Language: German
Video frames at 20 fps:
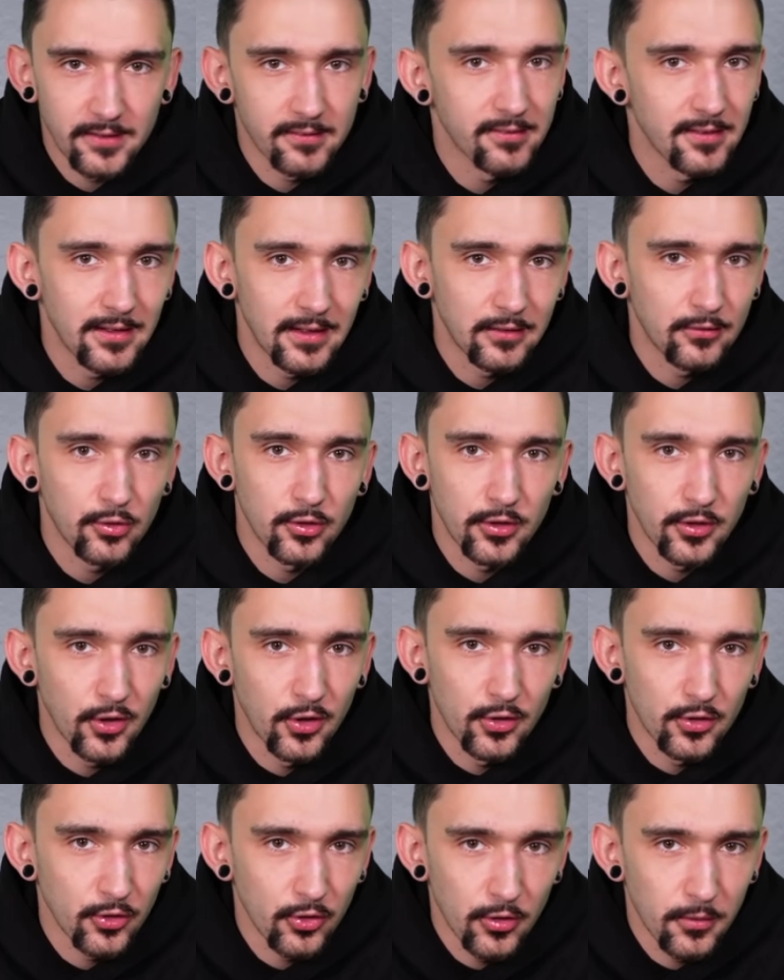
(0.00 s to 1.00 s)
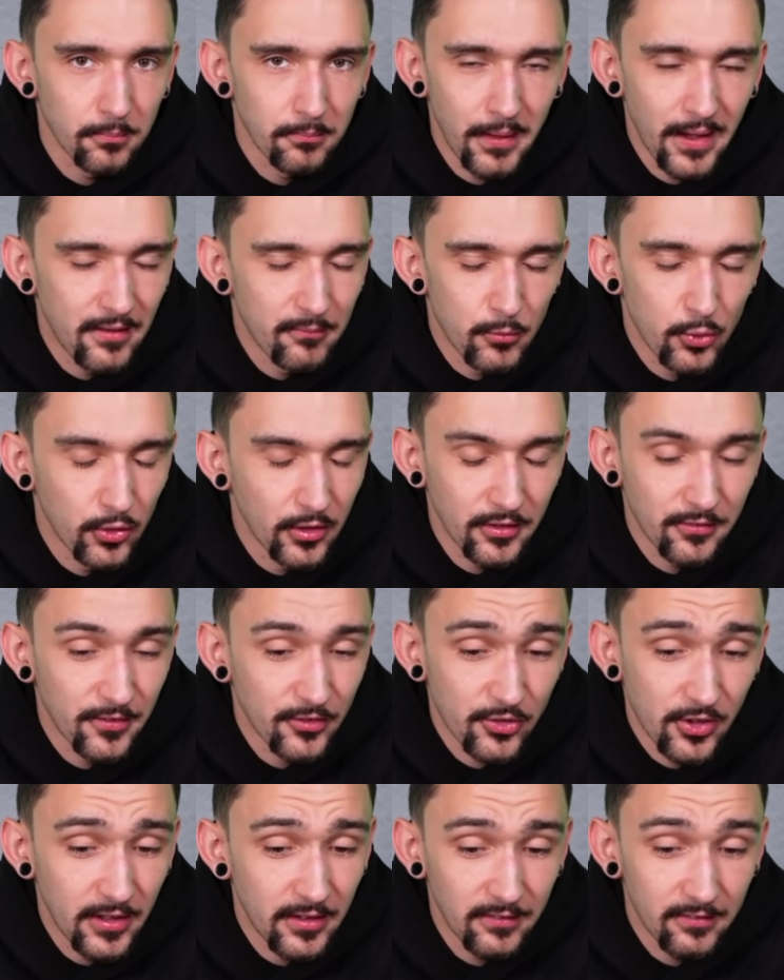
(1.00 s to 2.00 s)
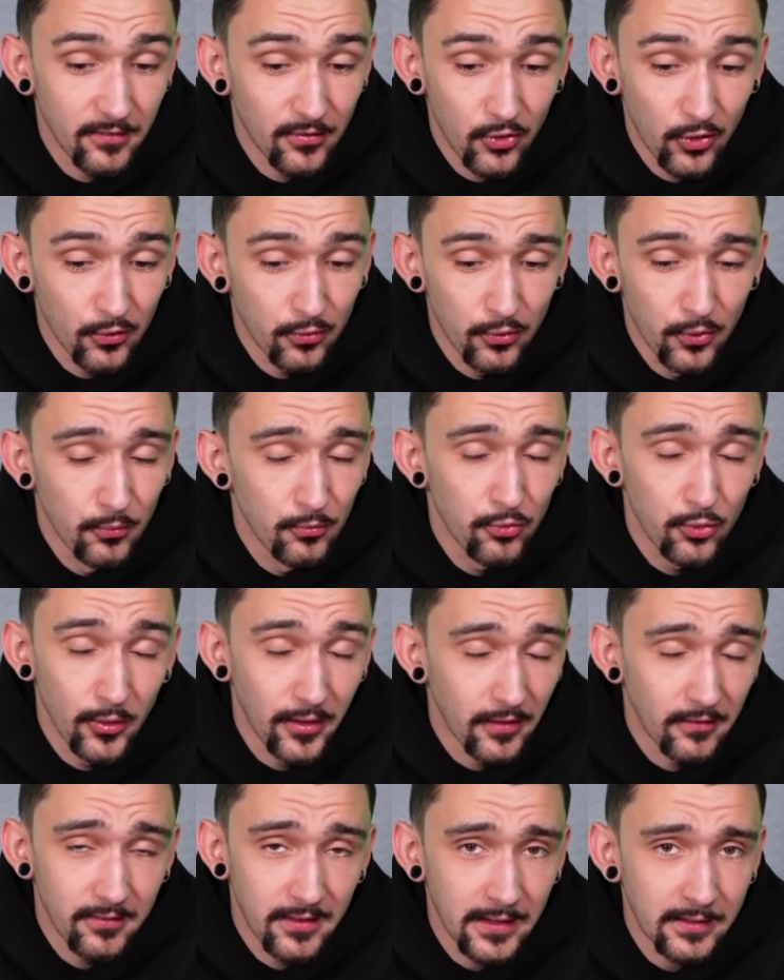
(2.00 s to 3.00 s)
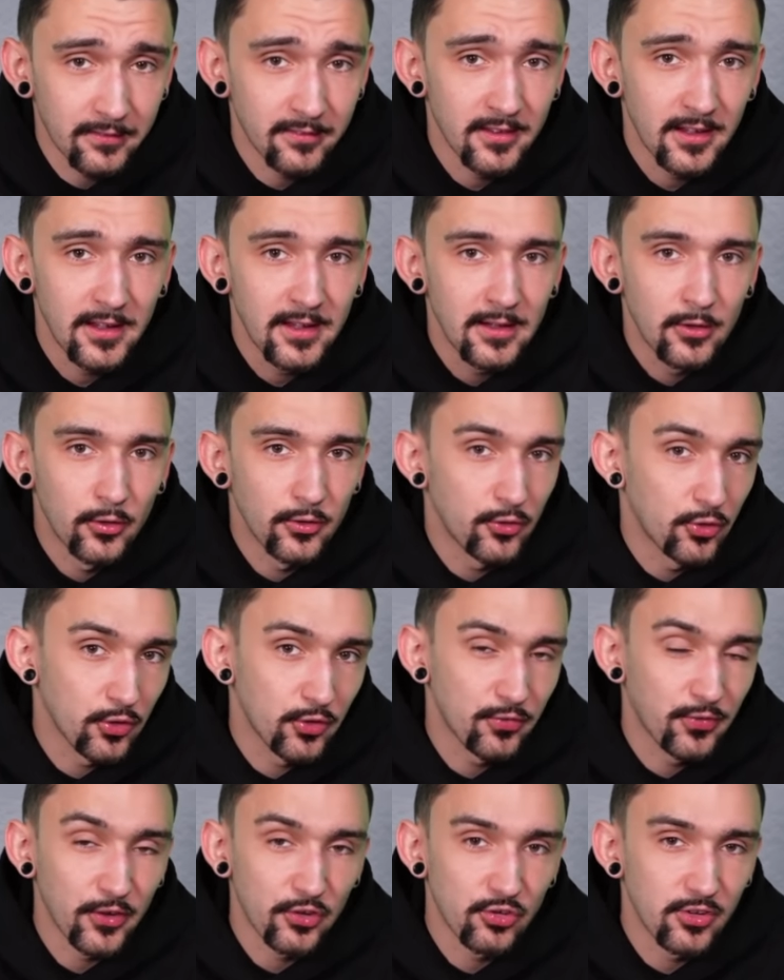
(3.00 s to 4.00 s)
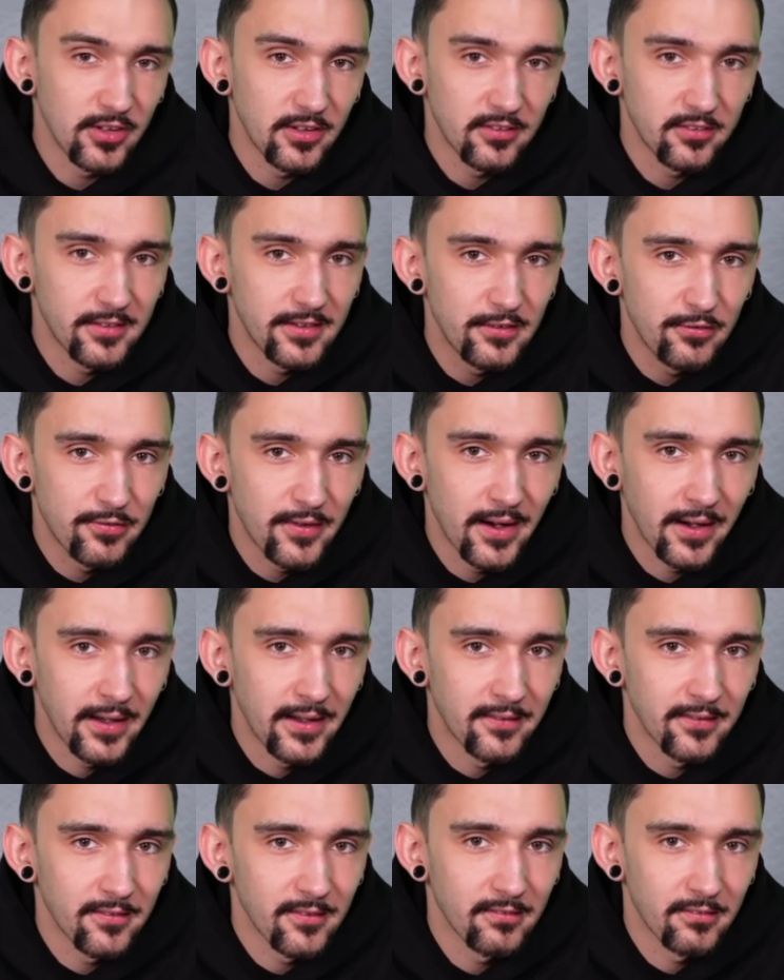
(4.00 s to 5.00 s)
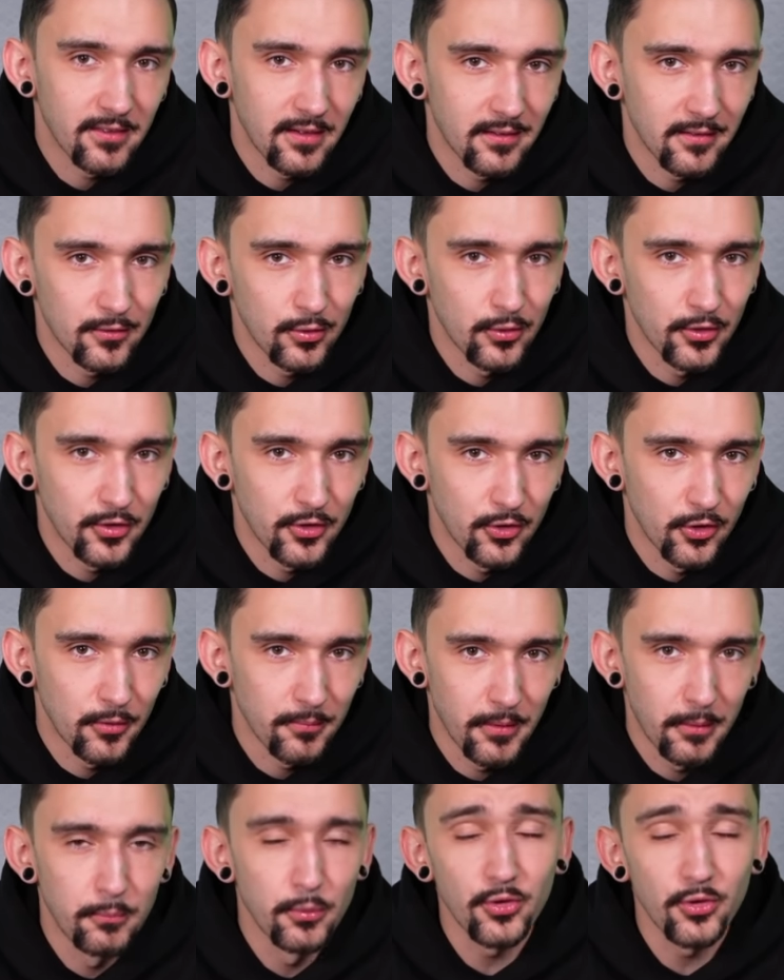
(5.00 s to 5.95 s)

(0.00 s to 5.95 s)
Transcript: Es sind natürlich auch noch mehr möglich, wahrscheinlich sind es auch fünf oder sechs und durch verschiedene Sleeve-Varianten sind es dann natürlich noch mehr.